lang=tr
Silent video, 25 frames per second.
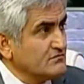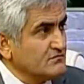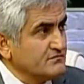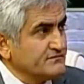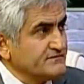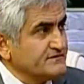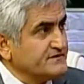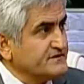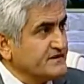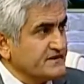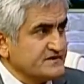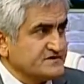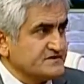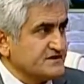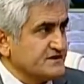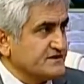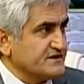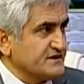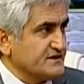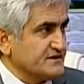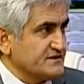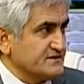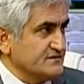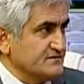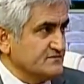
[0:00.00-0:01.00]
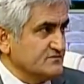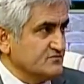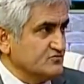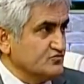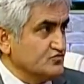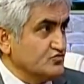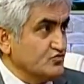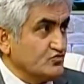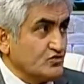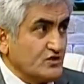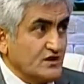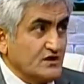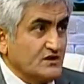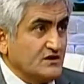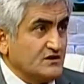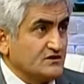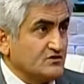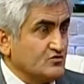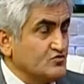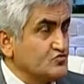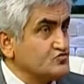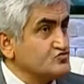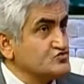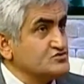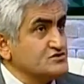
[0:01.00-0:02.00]
Yine şekeri yukarılarda
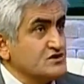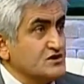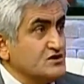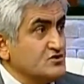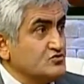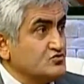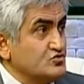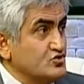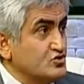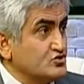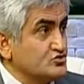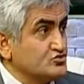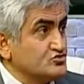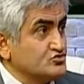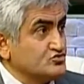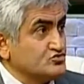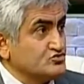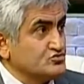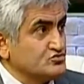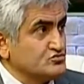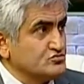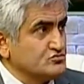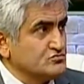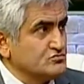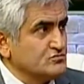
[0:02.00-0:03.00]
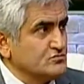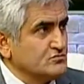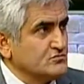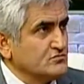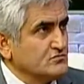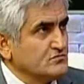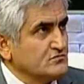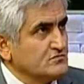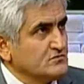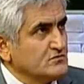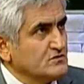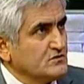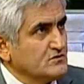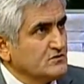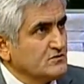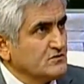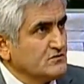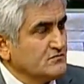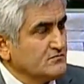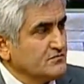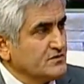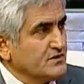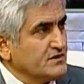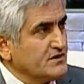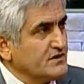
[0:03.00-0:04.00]
350-400.
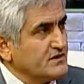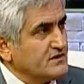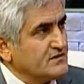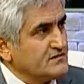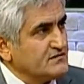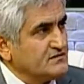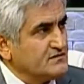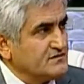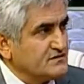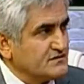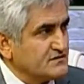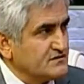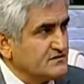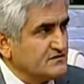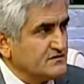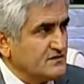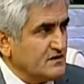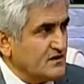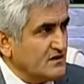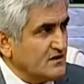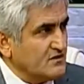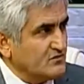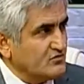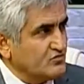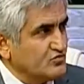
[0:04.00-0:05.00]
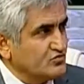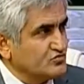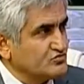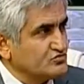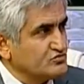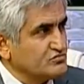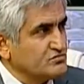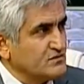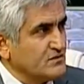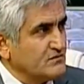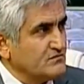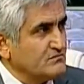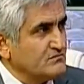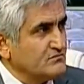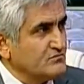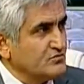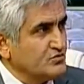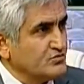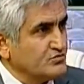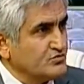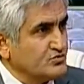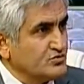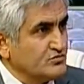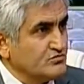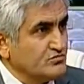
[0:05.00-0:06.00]
Ben aradı dedi ki ya kurtulmam
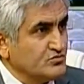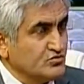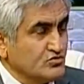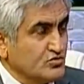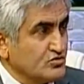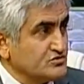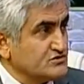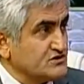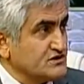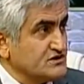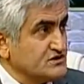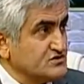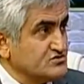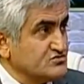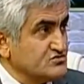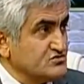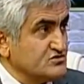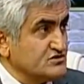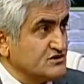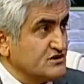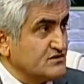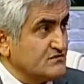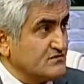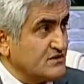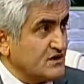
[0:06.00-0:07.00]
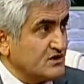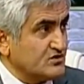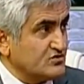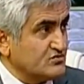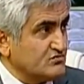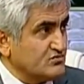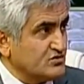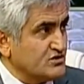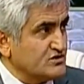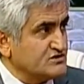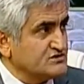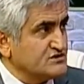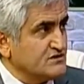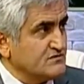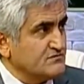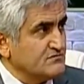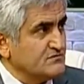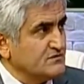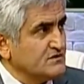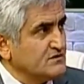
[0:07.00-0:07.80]
mümkün mü yoksa insüline mahkum olacağım.